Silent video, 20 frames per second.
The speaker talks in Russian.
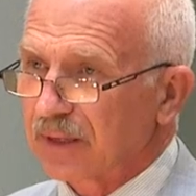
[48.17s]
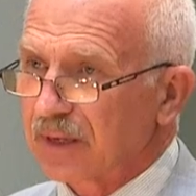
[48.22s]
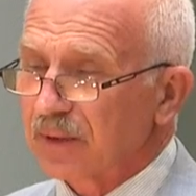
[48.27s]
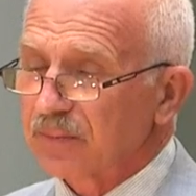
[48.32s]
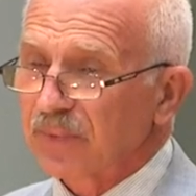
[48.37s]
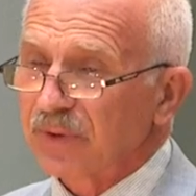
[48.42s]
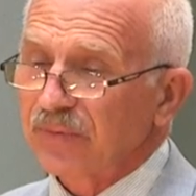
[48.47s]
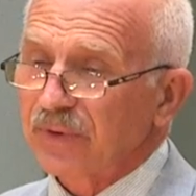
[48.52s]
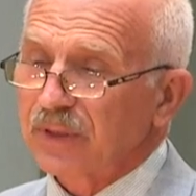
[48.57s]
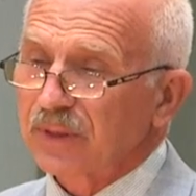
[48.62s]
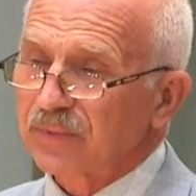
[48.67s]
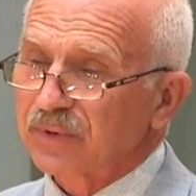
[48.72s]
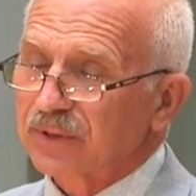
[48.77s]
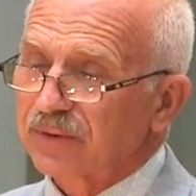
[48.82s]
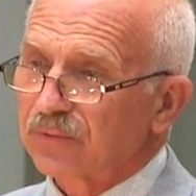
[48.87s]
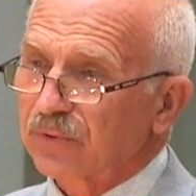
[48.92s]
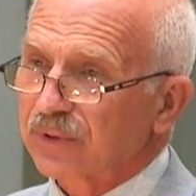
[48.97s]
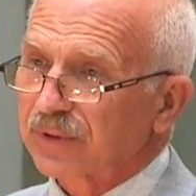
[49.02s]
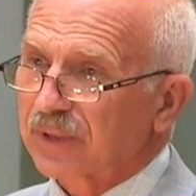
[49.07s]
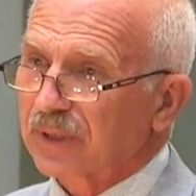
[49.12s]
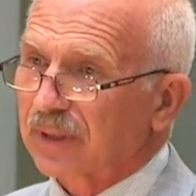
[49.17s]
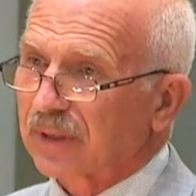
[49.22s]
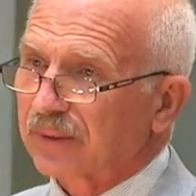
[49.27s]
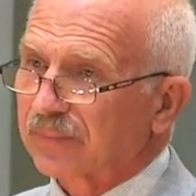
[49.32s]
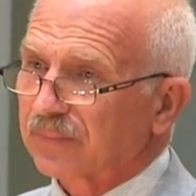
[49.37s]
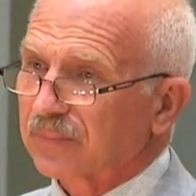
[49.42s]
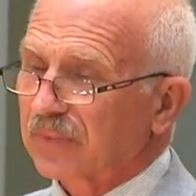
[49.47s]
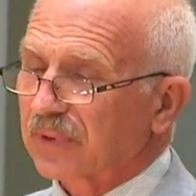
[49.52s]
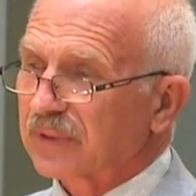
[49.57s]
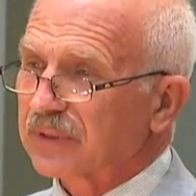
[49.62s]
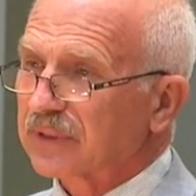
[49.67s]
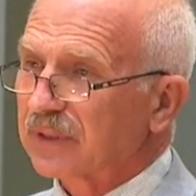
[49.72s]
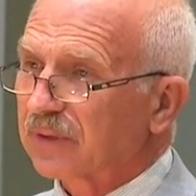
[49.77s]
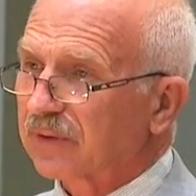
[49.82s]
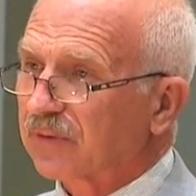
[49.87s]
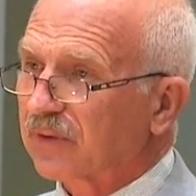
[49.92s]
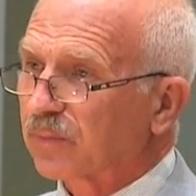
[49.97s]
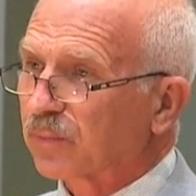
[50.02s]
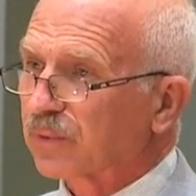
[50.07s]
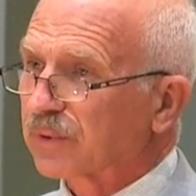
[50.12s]
Мы видим сегодня,
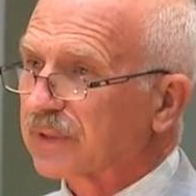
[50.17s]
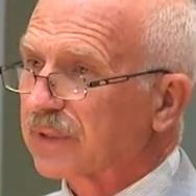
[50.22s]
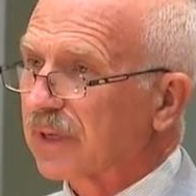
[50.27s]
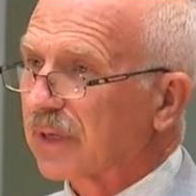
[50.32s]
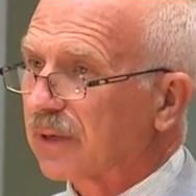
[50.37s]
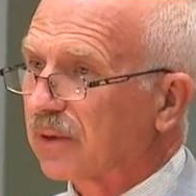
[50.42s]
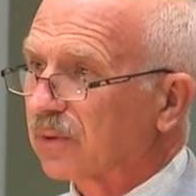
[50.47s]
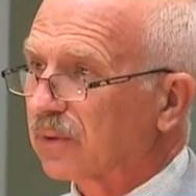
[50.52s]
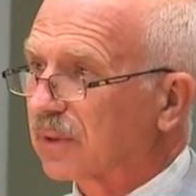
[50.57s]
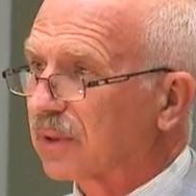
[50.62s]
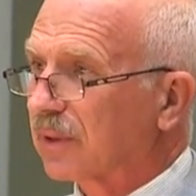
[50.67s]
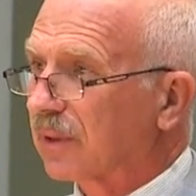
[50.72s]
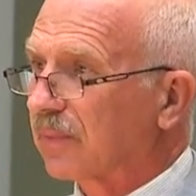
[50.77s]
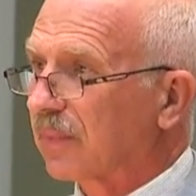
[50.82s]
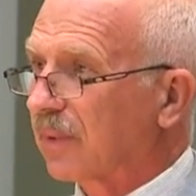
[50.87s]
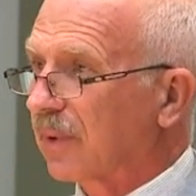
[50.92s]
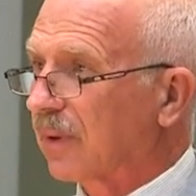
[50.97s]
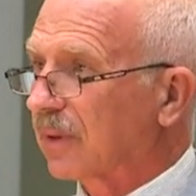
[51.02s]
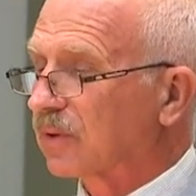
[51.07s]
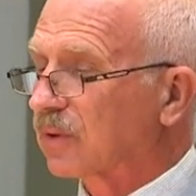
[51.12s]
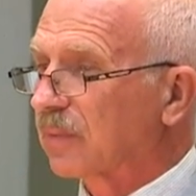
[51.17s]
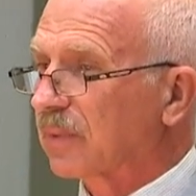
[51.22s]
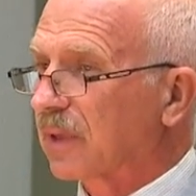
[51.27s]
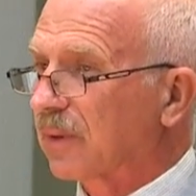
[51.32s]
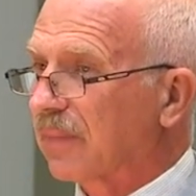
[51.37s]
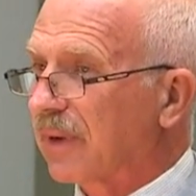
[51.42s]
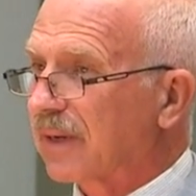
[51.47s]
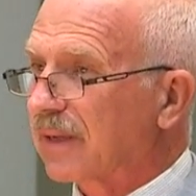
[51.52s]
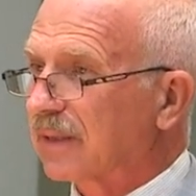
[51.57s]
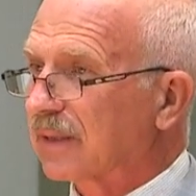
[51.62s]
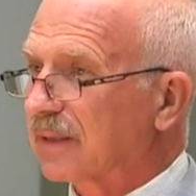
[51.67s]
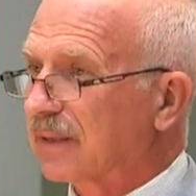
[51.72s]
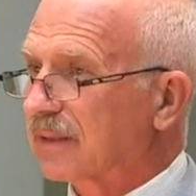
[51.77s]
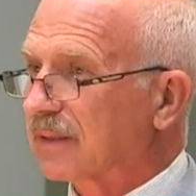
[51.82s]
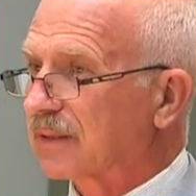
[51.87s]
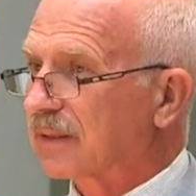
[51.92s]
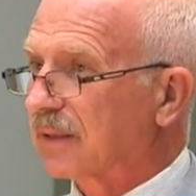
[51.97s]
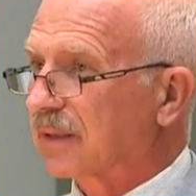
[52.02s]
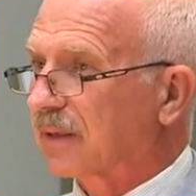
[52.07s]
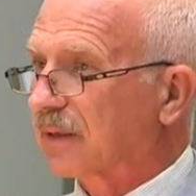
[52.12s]
церкви пустеют, особенно маленькие
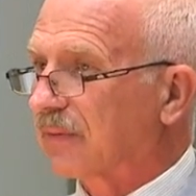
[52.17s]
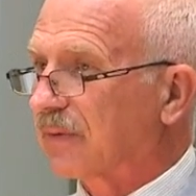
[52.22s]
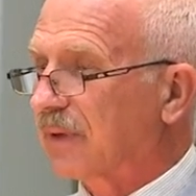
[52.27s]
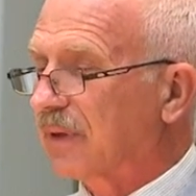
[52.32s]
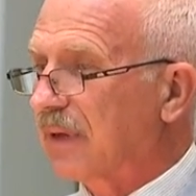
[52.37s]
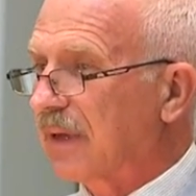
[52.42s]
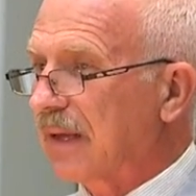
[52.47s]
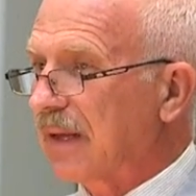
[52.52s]
церкви.